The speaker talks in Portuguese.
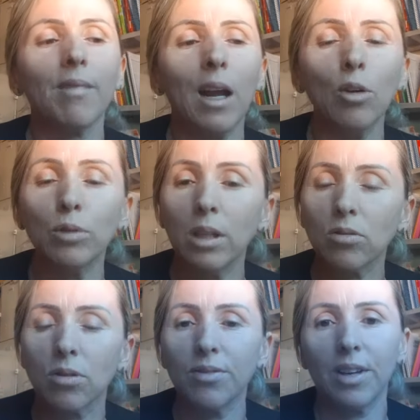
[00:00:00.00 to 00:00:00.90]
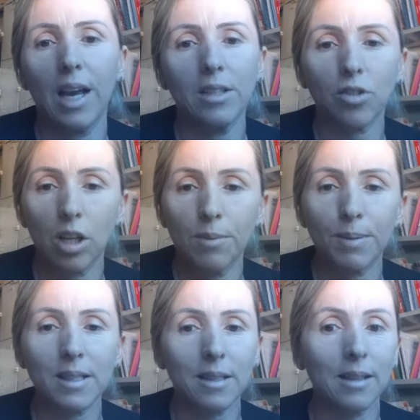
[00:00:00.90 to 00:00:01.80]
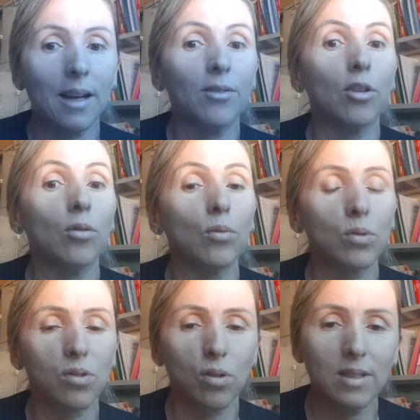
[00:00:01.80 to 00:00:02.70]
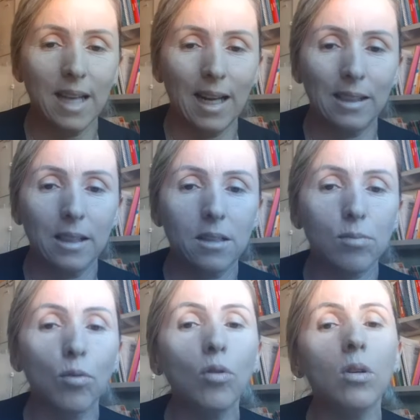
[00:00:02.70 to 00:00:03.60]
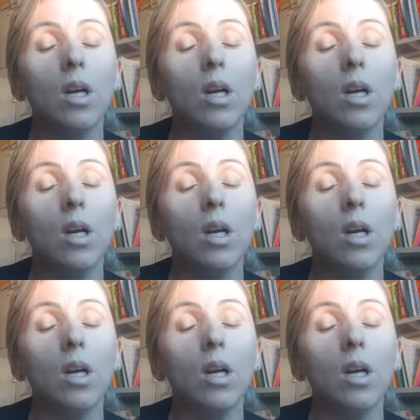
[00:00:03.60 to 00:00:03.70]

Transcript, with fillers: a União Soviética representava o socialismo.